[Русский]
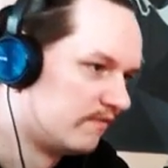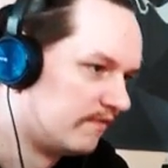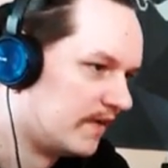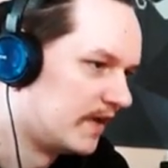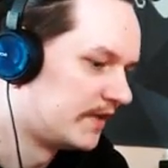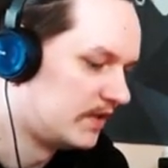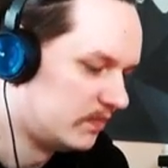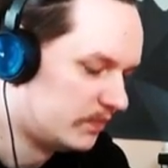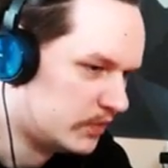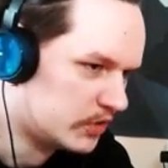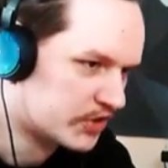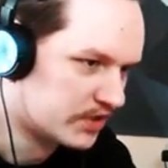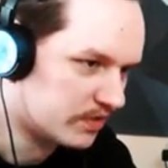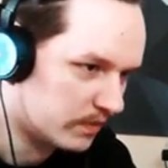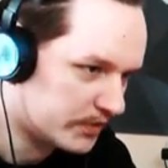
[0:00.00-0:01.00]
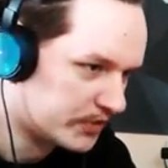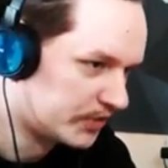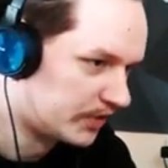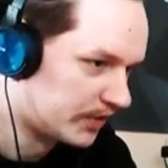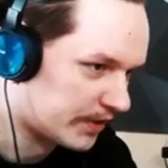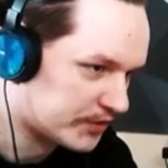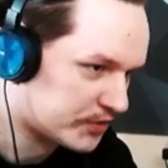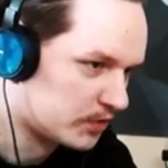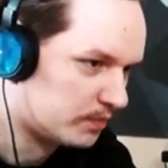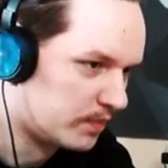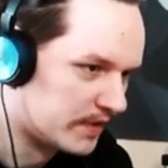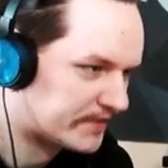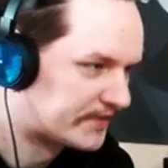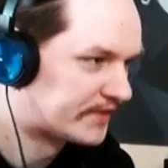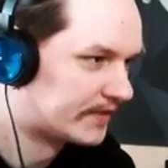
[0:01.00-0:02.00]
В этой эпишке очень хорошо
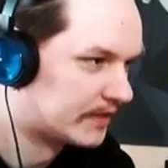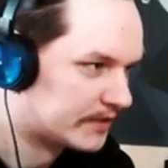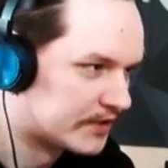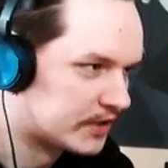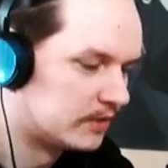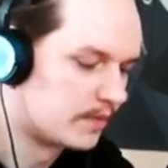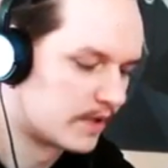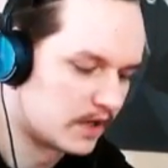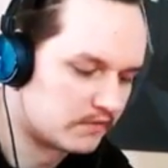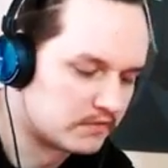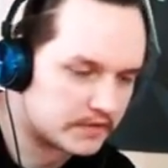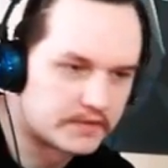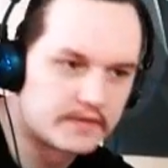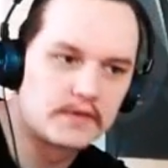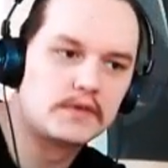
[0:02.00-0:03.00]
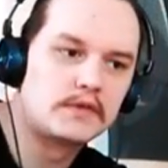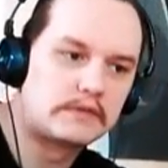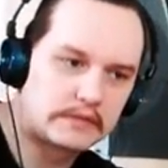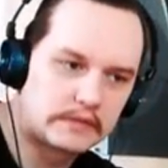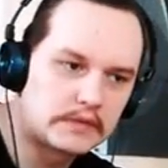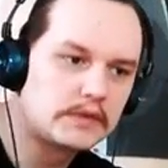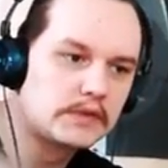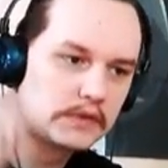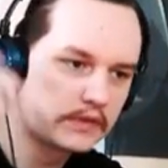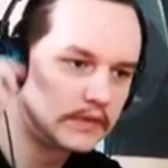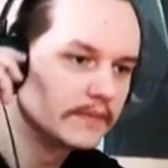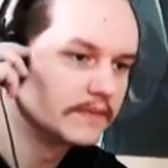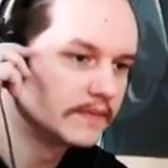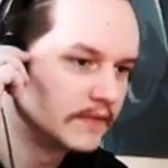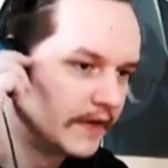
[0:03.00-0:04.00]
бас слышно, прям вот.
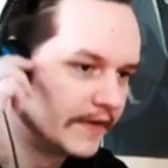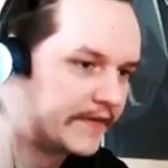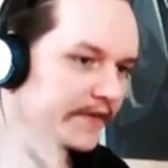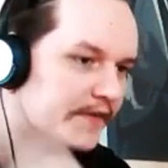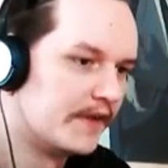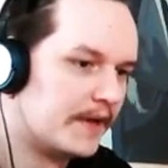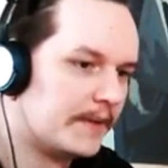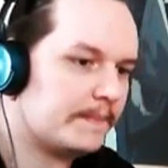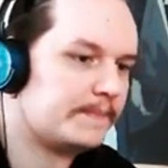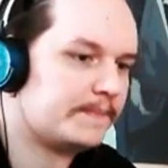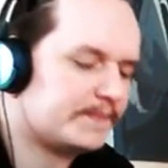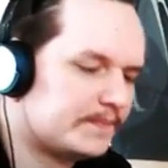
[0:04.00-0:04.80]
Это да.